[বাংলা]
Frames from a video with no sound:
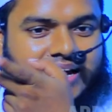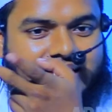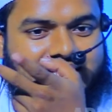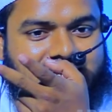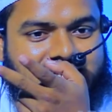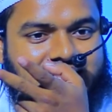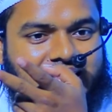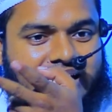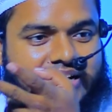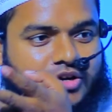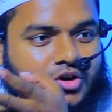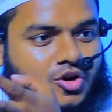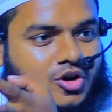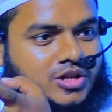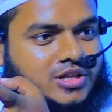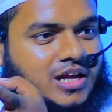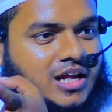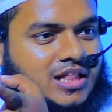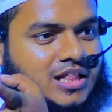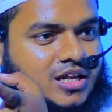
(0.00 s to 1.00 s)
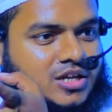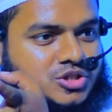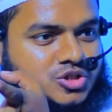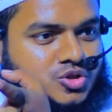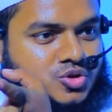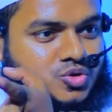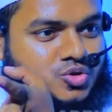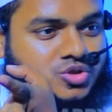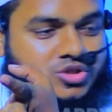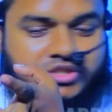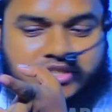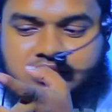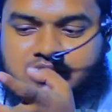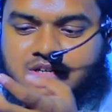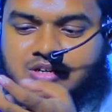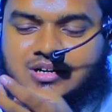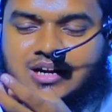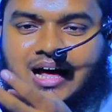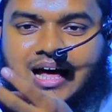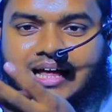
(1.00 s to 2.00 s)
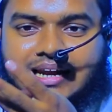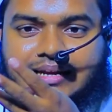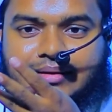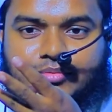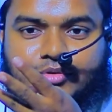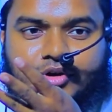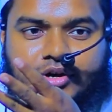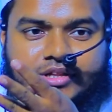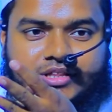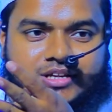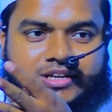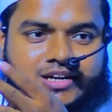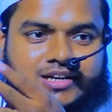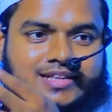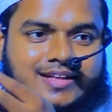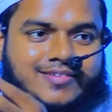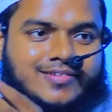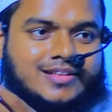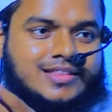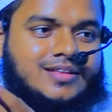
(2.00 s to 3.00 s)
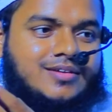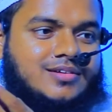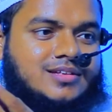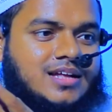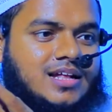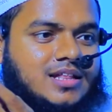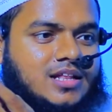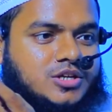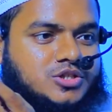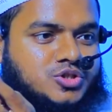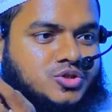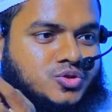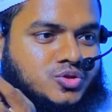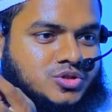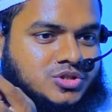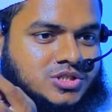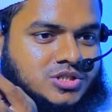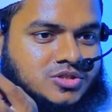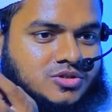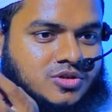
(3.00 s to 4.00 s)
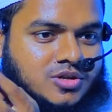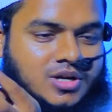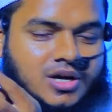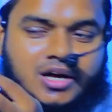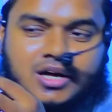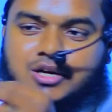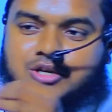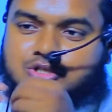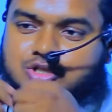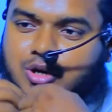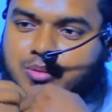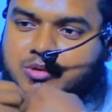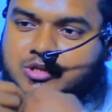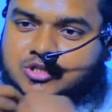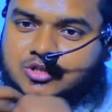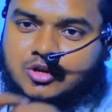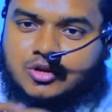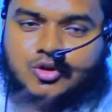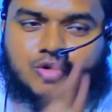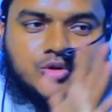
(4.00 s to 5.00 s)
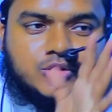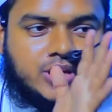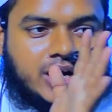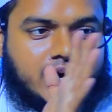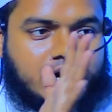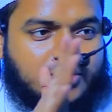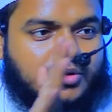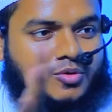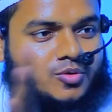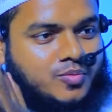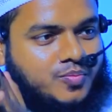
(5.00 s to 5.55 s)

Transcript: এদের দান করাতে আল্লাহর সন্তুষ্টি ছিল না আলেম হয়ে দিনের দাওয়াত দেওয়াতে আল্লাহর সন্তুষ্টি ছিল না সবই ছিল লোক দেখা